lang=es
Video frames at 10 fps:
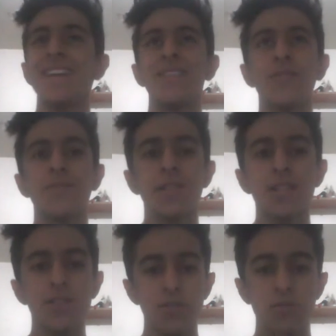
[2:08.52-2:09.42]

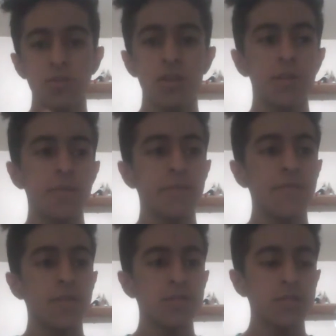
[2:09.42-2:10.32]
Número 9.
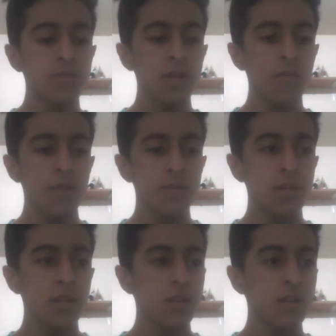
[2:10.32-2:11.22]
tengo una
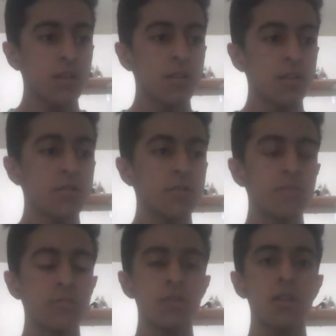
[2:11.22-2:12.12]
familia que es
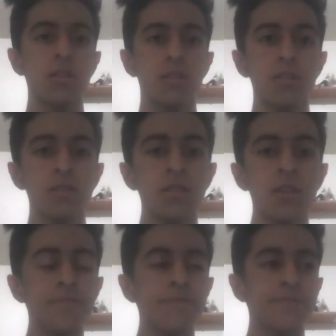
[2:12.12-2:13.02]
muy religiosa.
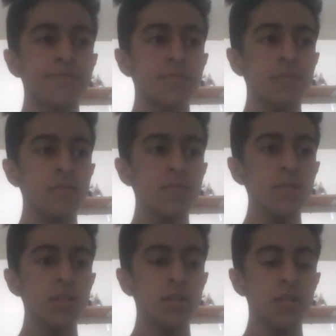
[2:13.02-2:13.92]

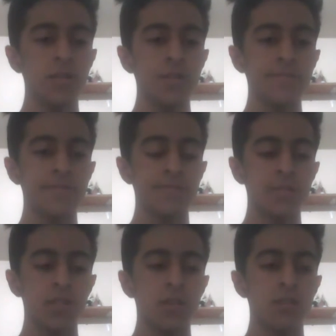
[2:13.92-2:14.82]
Em,
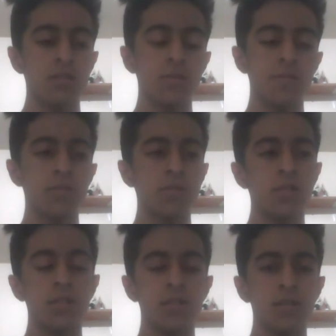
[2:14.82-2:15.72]
tampoco de
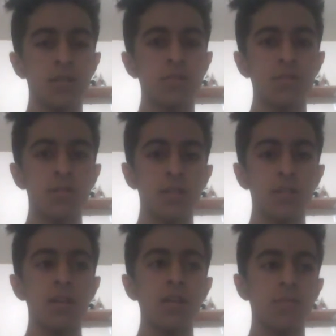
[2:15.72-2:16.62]
estar todo el
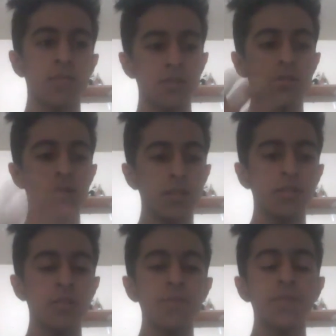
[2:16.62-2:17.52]
día hablando de
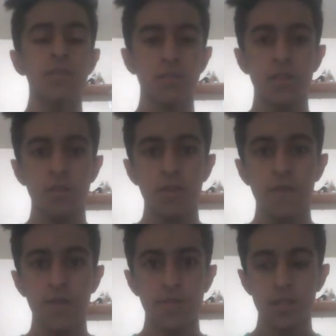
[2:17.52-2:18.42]
religión, pero sí una
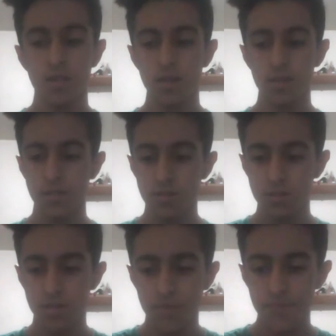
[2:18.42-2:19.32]
familia
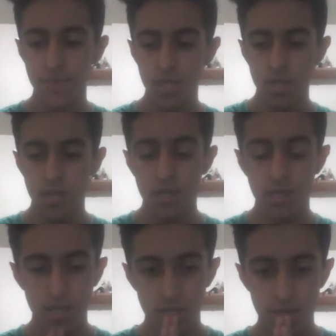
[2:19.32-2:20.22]
religiosa.
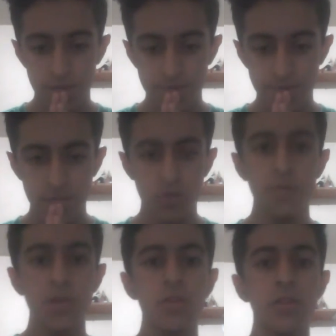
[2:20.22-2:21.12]
Em,
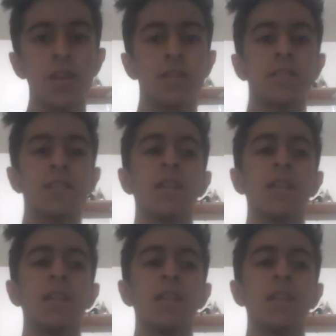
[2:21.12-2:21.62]
número 10.